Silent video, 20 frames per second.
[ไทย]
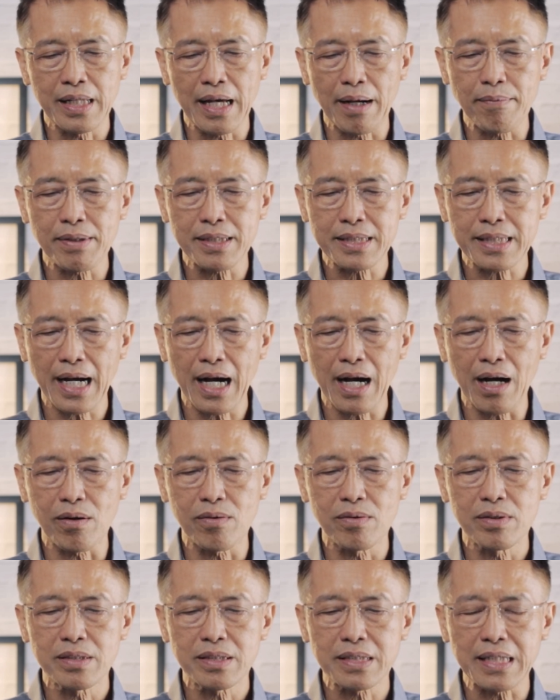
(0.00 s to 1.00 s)
และพระเจ้า
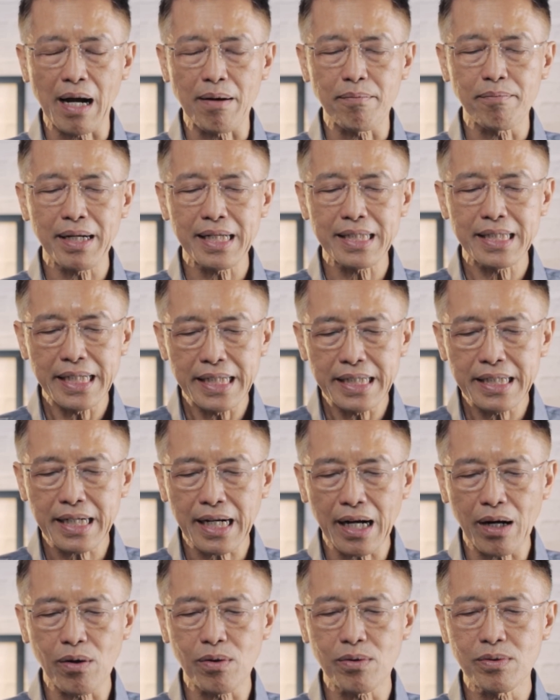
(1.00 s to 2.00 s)
จะไม่ทิ้ง
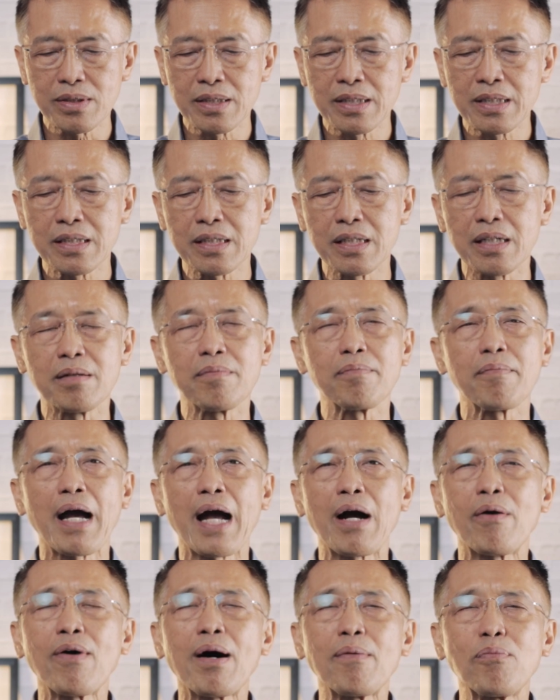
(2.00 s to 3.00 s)
เขาถึง
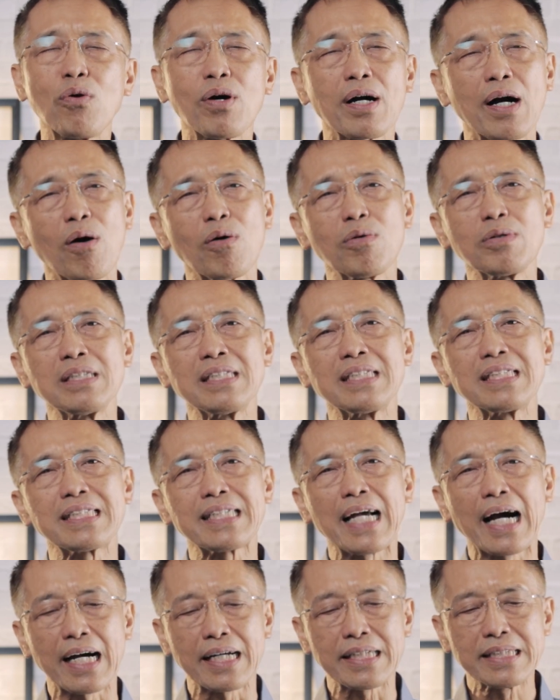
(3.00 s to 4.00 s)
แม้ว่าพวกเขา
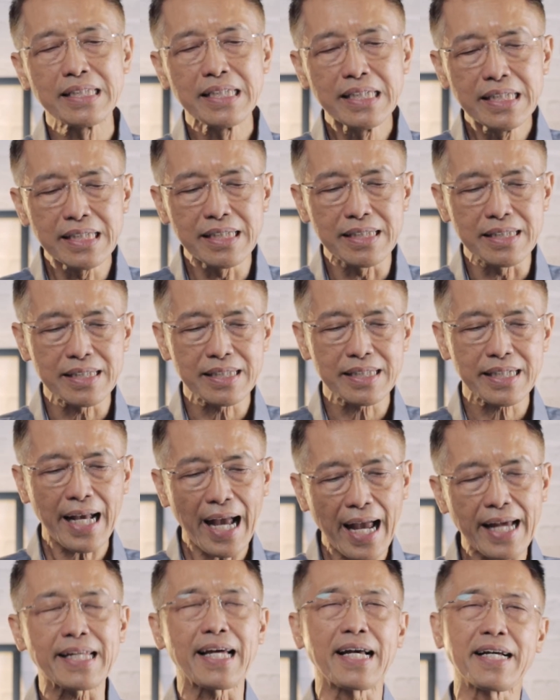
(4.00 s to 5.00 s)
จะดื้อ
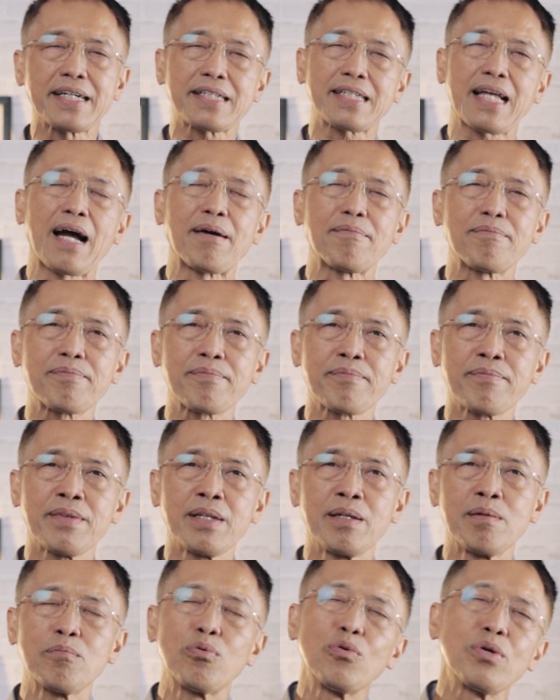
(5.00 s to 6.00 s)
แค่ไหนก็ตาม
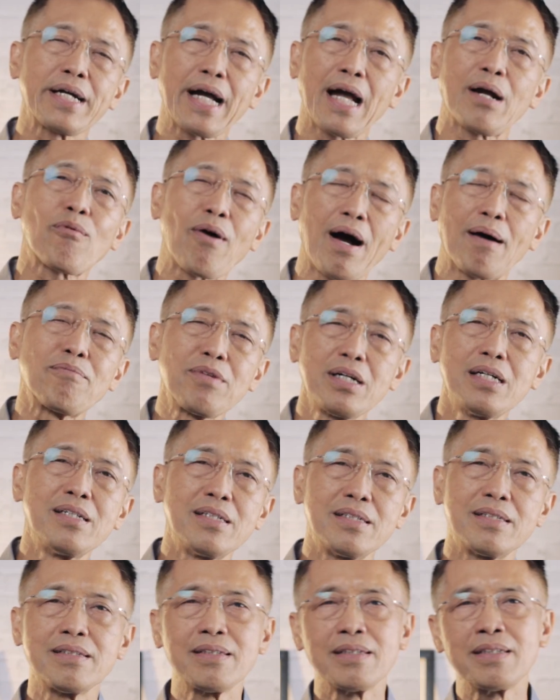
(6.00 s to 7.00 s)
พูดง่ายความดื้
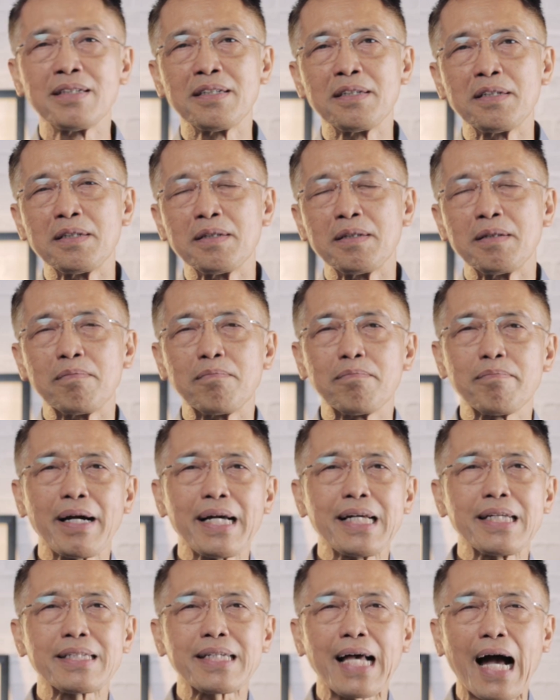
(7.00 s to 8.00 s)
อ
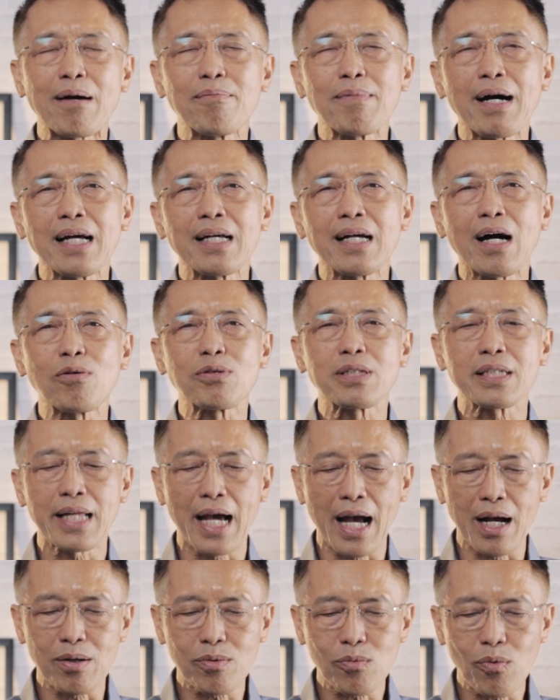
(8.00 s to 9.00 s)
ไม่สามารถเอาช
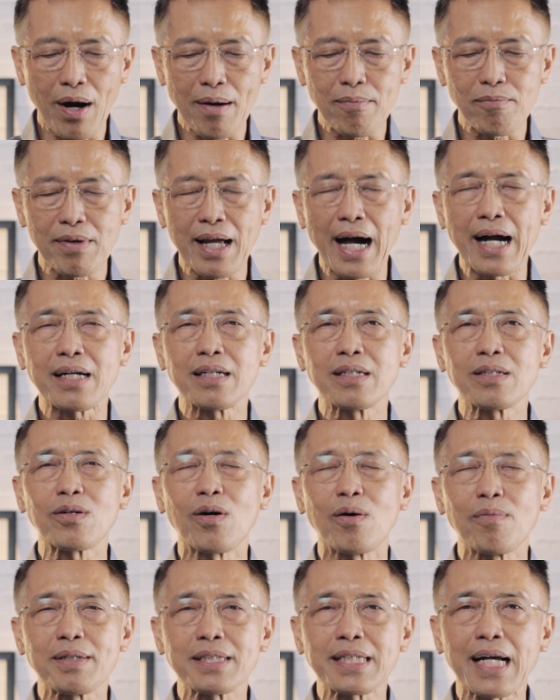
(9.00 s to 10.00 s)
นะความรัก
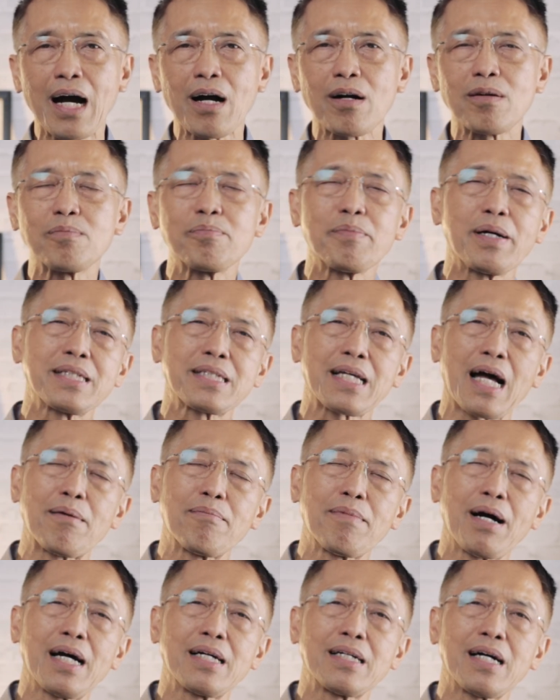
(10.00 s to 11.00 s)
ของพระเจ้าไม่สา
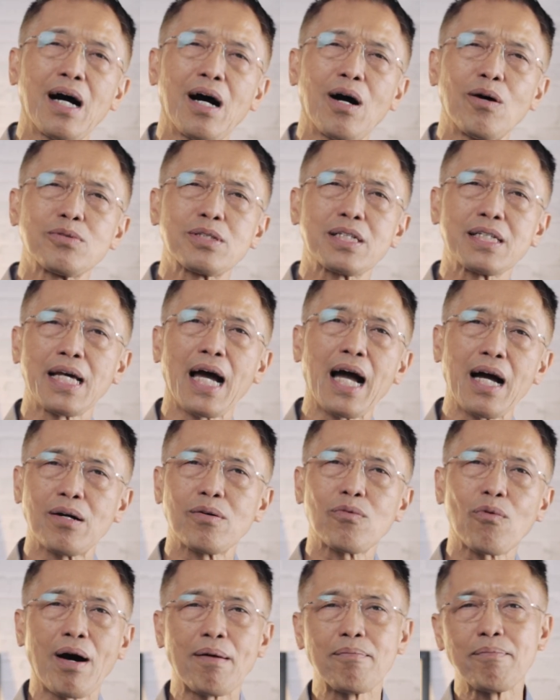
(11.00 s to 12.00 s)
มารถเอาชนะ
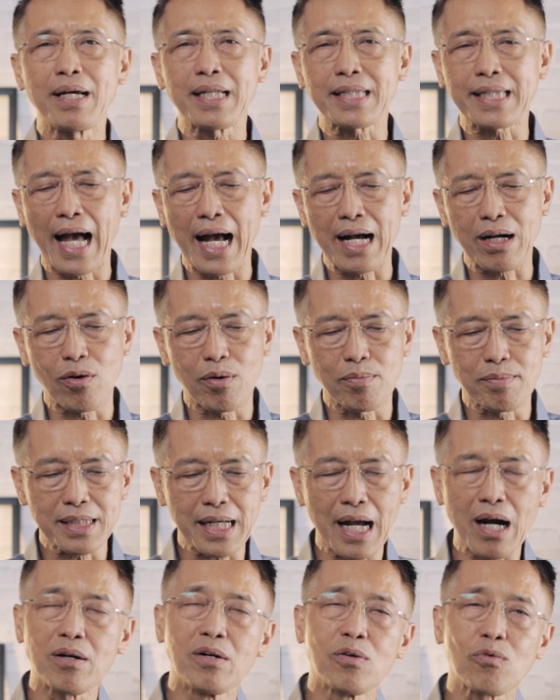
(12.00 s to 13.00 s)
ความเมตตาของพ
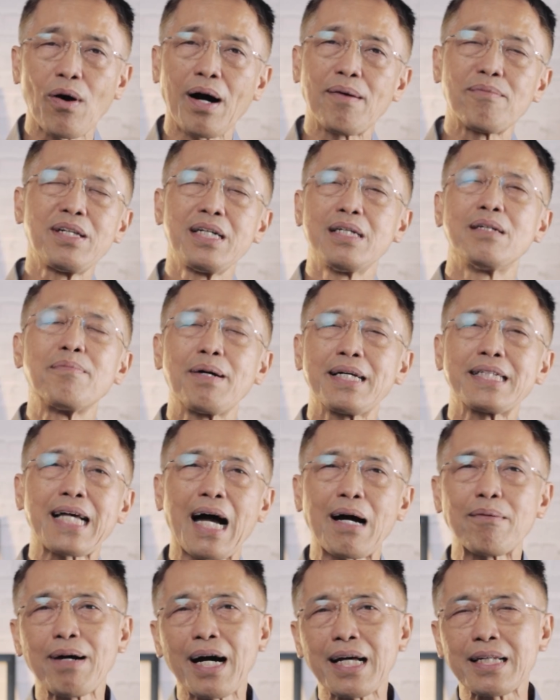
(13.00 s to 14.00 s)
ระเจ้าความดื้อไม่
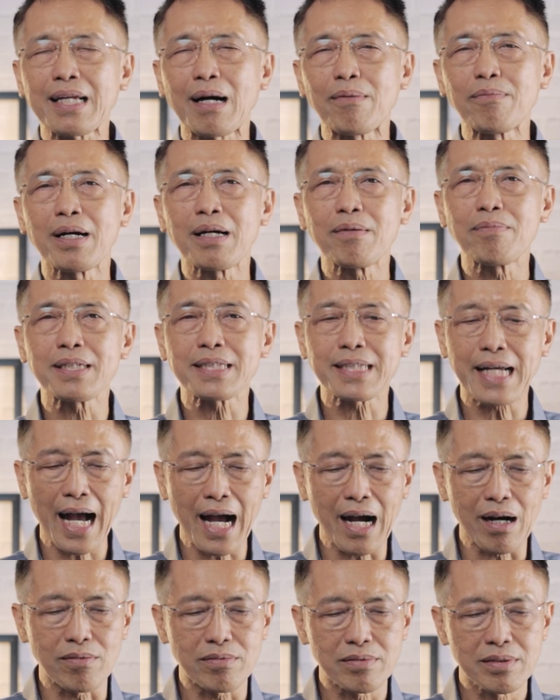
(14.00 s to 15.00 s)
สามารถทำให้พระ
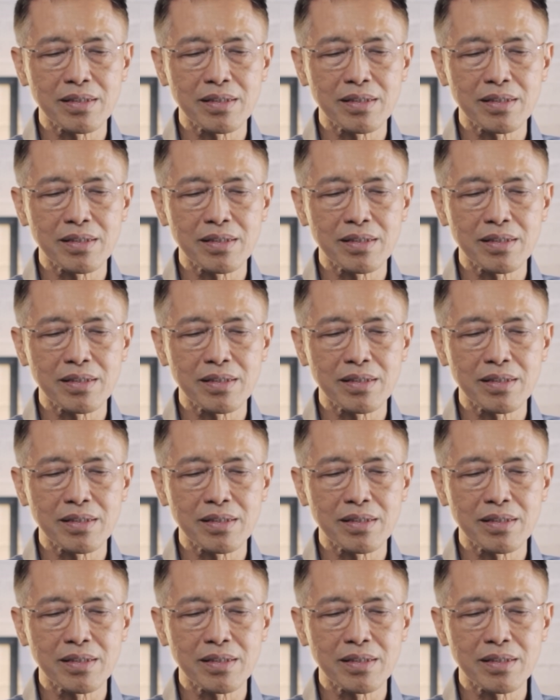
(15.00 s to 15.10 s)
เจ้า